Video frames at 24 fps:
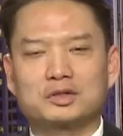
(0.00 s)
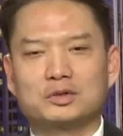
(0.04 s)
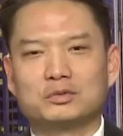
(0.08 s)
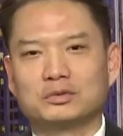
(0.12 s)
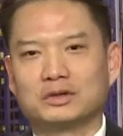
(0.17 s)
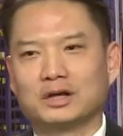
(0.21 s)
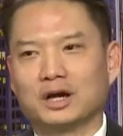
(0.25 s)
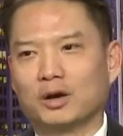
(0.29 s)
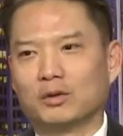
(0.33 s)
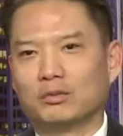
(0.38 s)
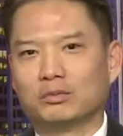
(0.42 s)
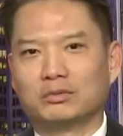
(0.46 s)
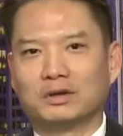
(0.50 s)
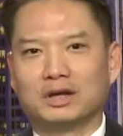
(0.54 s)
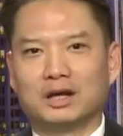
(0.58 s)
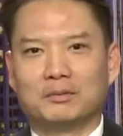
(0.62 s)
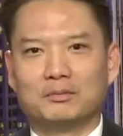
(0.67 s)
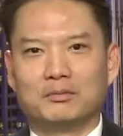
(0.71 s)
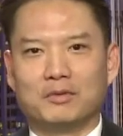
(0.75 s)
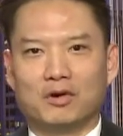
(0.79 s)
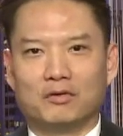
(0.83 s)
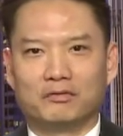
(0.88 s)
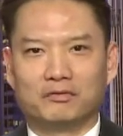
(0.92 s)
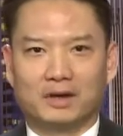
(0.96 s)
Trung Cộng là
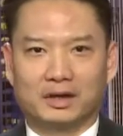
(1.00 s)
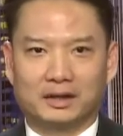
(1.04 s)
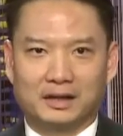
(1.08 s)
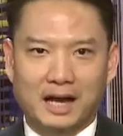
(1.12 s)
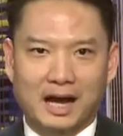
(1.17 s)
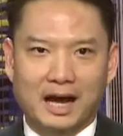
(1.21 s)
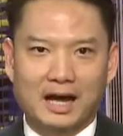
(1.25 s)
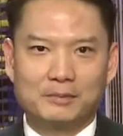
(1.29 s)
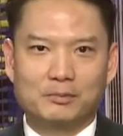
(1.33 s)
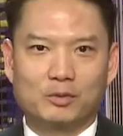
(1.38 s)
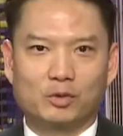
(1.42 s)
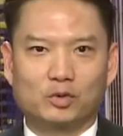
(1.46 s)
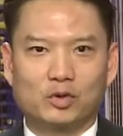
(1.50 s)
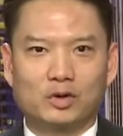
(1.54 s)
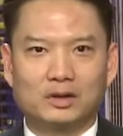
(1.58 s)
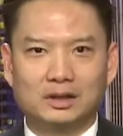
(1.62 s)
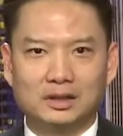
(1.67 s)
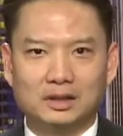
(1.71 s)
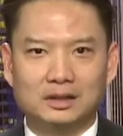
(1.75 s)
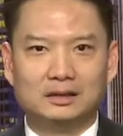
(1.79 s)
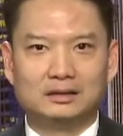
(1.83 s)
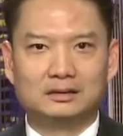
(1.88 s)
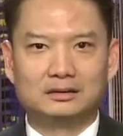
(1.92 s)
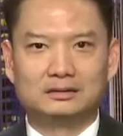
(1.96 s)
một vành đai một con
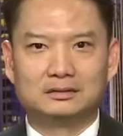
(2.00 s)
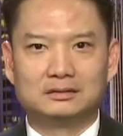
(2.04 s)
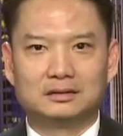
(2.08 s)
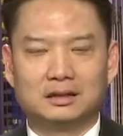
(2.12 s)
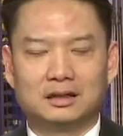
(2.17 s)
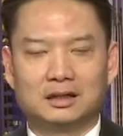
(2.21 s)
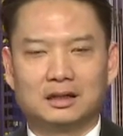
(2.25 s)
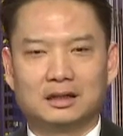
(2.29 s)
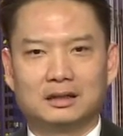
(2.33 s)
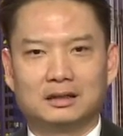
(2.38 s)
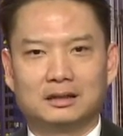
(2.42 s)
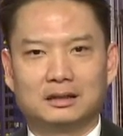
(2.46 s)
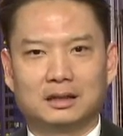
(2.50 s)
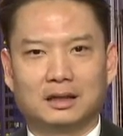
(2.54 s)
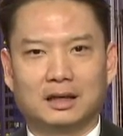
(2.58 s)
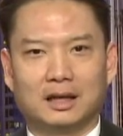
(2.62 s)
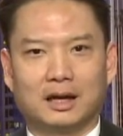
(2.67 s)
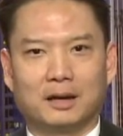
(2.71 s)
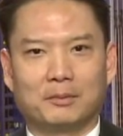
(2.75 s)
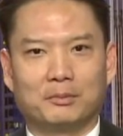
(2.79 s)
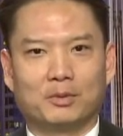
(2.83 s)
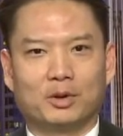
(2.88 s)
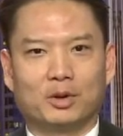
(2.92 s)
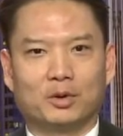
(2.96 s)
đường
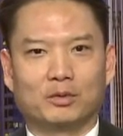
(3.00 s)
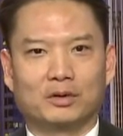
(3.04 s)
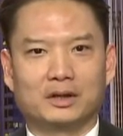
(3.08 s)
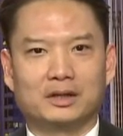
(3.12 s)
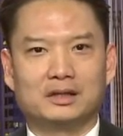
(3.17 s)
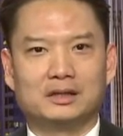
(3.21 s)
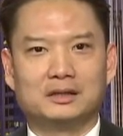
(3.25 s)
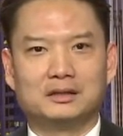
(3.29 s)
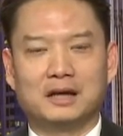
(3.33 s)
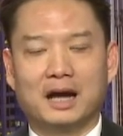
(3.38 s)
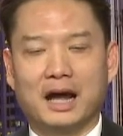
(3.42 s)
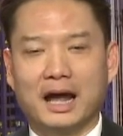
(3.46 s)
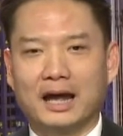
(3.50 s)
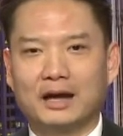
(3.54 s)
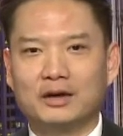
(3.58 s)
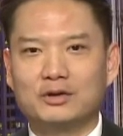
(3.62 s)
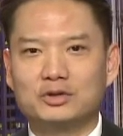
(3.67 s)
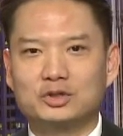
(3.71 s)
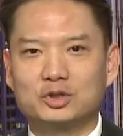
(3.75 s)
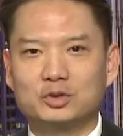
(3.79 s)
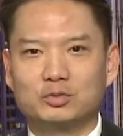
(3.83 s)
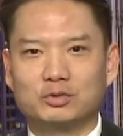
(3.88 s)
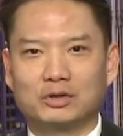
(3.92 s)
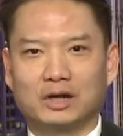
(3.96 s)
là một cái dự án của
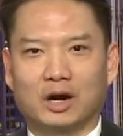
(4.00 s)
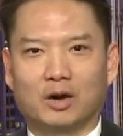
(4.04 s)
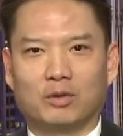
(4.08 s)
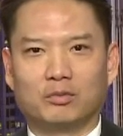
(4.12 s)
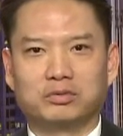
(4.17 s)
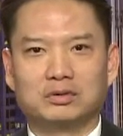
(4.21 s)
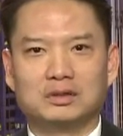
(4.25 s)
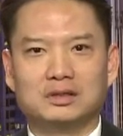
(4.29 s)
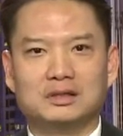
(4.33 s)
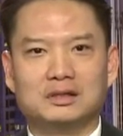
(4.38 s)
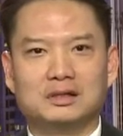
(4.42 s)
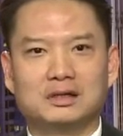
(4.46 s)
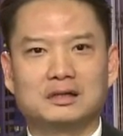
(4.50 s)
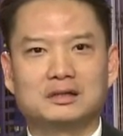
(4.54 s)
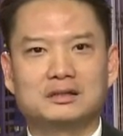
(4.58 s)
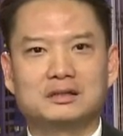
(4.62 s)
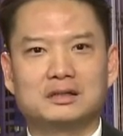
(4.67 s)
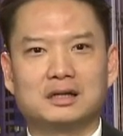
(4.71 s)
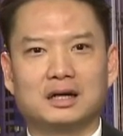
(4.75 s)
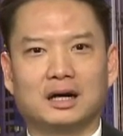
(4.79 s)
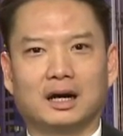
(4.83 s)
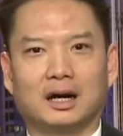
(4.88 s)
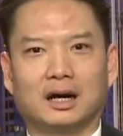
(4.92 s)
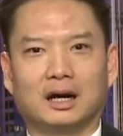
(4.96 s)
Trung Cộng được
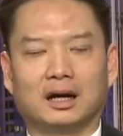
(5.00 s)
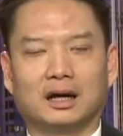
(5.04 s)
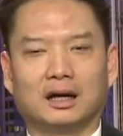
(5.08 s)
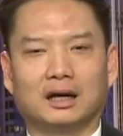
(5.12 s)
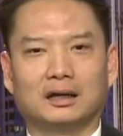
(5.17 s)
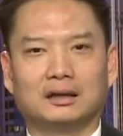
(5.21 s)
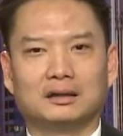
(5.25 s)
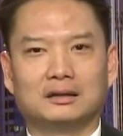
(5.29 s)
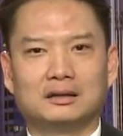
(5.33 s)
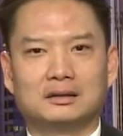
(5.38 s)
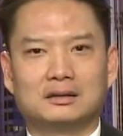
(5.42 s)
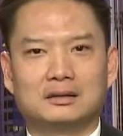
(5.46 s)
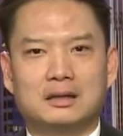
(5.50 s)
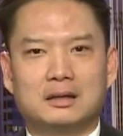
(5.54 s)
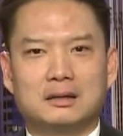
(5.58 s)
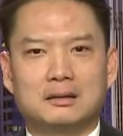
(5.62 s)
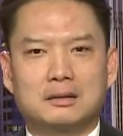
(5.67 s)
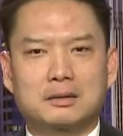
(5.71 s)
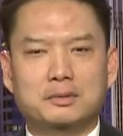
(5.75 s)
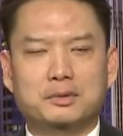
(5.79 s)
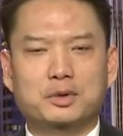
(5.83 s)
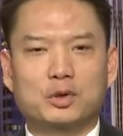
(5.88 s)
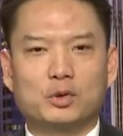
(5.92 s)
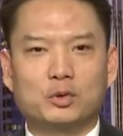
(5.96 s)
uh,
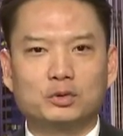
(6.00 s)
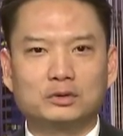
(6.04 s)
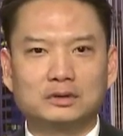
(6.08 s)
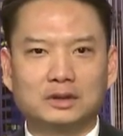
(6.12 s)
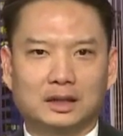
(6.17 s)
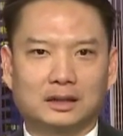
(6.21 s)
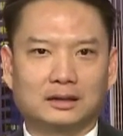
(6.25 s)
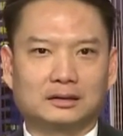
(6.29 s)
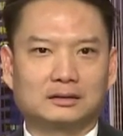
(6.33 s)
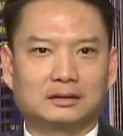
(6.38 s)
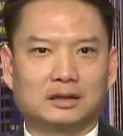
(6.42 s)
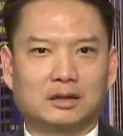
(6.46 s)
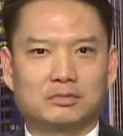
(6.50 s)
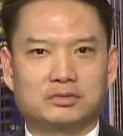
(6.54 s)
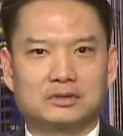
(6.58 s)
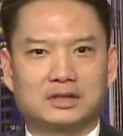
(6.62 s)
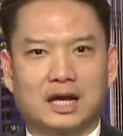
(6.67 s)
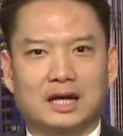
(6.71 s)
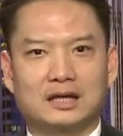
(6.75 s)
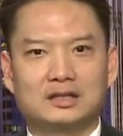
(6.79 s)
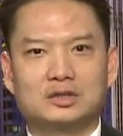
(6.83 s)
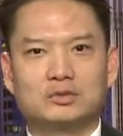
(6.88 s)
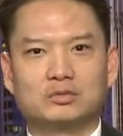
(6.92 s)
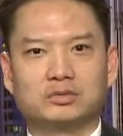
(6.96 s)
Chủ tịch Cộng
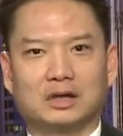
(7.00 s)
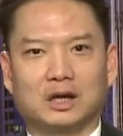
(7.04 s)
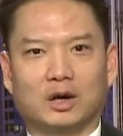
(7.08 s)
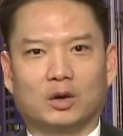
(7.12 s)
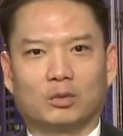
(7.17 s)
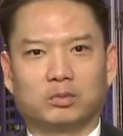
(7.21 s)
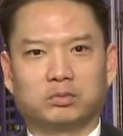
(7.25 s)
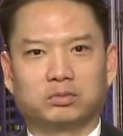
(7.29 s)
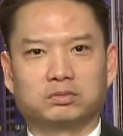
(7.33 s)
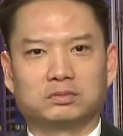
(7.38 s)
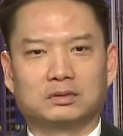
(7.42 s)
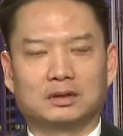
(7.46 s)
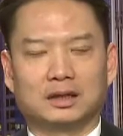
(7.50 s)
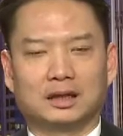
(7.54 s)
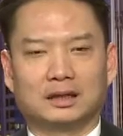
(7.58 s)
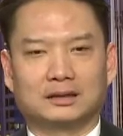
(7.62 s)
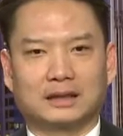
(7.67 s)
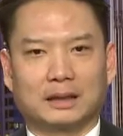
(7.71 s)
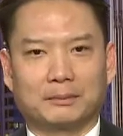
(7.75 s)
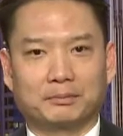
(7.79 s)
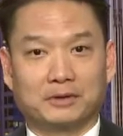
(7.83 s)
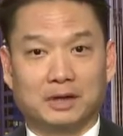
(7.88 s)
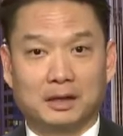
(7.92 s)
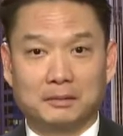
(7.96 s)
sản Trung Cộng à,
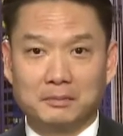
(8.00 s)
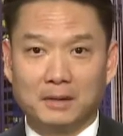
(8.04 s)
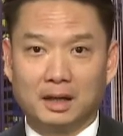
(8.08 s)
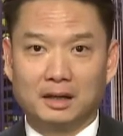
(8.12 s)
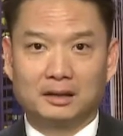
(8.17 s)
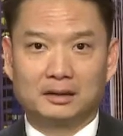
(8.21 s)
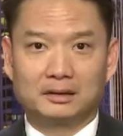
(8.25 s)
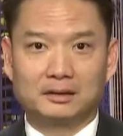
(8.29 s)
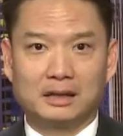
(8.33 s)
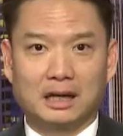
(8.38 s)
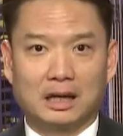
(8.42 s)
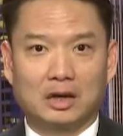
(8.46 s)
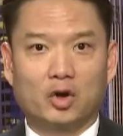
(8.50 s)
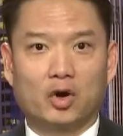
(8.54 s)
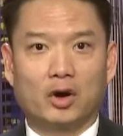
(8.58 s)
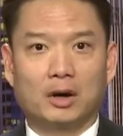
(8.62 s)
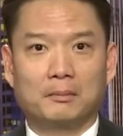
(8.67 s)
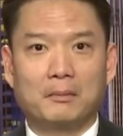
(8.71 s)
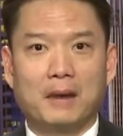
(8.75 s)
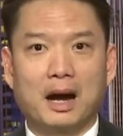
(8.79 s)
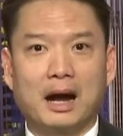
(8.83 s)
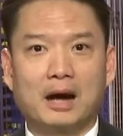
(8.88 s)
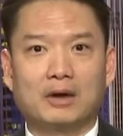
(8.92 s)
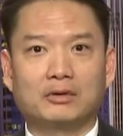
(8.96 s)
Tập Cận Bình đã
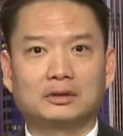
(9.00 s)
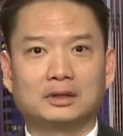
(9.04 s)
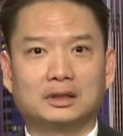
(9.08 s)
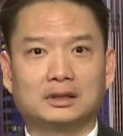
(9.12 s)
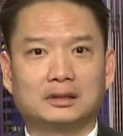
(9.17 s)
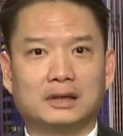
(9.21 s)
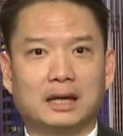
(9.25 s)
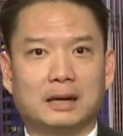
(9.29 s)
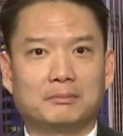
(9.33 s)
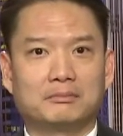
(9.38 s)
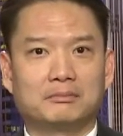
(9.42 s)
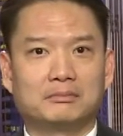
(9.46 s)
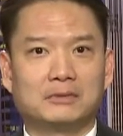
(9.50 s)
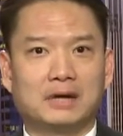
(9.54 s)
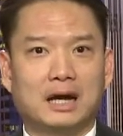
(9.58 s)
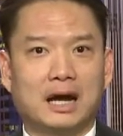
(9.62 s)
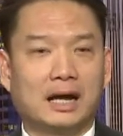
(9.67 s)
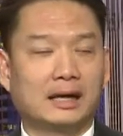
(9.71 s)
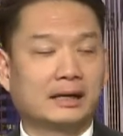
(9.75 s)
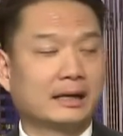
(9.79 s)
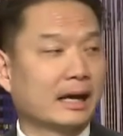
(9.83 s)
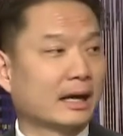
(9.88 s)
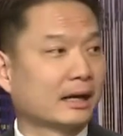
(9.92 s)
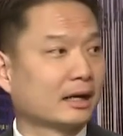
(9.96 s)
loan báo từ năm
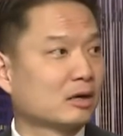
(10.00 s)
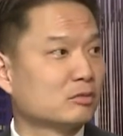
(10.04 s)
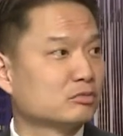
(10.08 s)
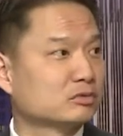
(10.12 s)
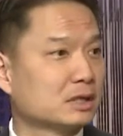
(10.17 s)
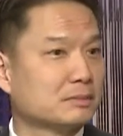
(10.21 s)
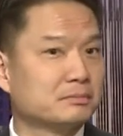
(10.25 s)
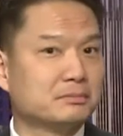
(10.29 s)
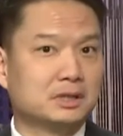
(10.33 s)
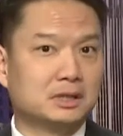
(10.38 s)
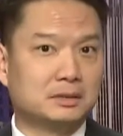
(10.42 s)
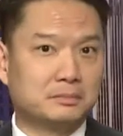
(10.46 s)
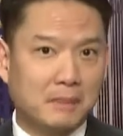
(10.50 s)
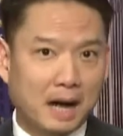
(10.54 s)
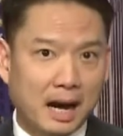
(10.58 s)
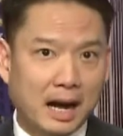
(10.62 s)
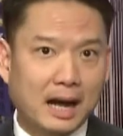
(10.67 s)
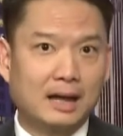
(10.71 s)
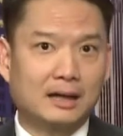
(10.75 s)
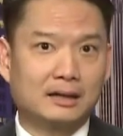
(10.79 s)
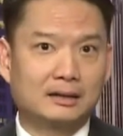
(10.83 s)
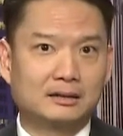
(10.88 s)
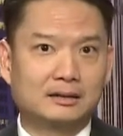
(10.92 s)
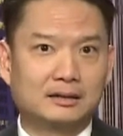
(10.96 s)

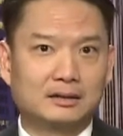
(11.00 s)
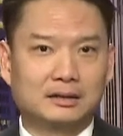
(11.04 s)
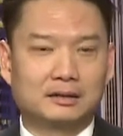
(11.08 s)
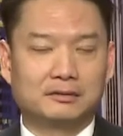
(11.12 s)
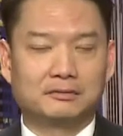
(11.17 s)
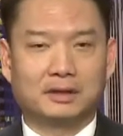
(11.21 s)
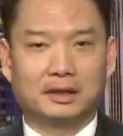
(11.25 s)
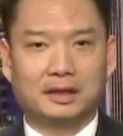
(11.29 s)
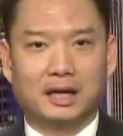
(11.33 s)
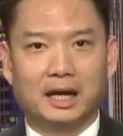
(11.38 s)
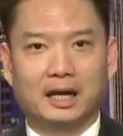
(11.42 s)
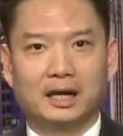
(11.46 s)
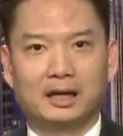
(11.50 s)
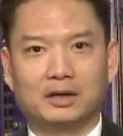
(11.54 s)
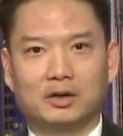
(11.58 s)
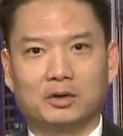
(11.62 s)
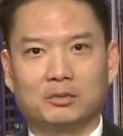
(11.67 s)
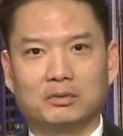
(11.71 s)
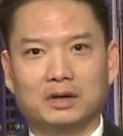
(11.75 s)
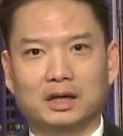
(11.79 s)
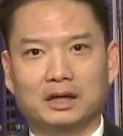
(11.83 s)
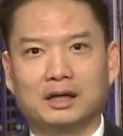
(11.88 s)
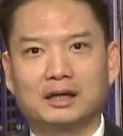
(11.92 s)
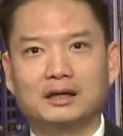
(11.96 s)
2013 và đây
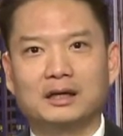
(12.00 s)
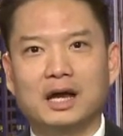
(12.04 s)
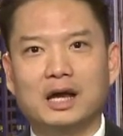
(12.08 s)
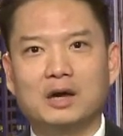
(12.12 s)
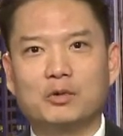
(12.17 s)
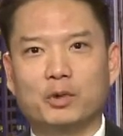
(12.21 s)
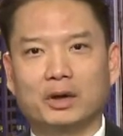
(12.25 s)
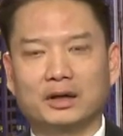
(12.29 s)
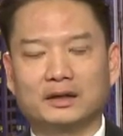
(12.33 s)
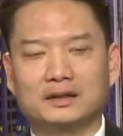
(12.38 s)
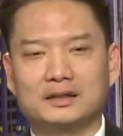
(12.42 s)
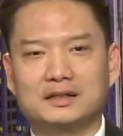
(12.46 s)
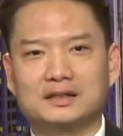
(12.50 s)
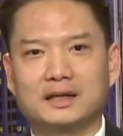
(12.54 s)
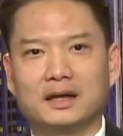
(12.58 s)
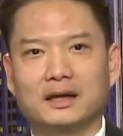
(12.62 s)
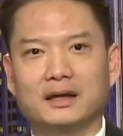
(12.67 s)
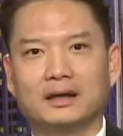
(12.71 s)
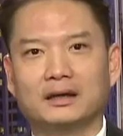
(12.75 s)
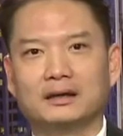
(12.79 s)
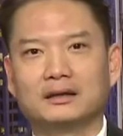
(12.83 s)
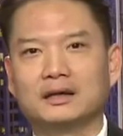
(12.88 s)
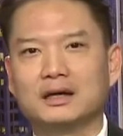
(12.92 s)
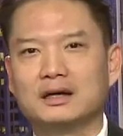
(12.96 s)
cũng là cái kế hoạch để xây
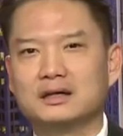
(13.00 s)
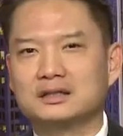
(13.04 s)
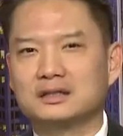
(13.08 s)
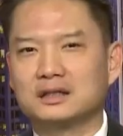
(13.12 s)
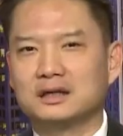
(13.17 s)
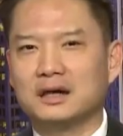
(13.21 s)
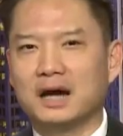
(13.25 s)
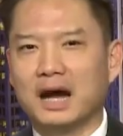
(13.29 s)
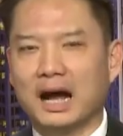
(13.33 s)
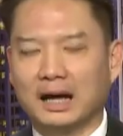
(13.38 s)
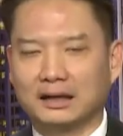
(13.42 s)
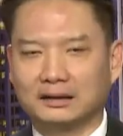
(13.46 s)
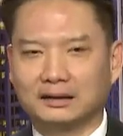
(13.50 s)
dựng cơ sở hạ